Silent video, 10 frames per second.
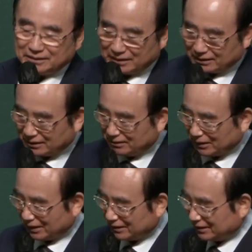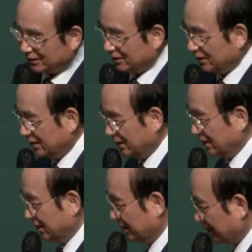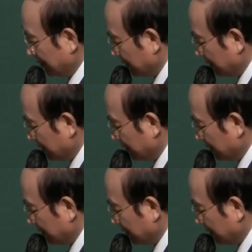내가 네, 그런 말 했어요. 난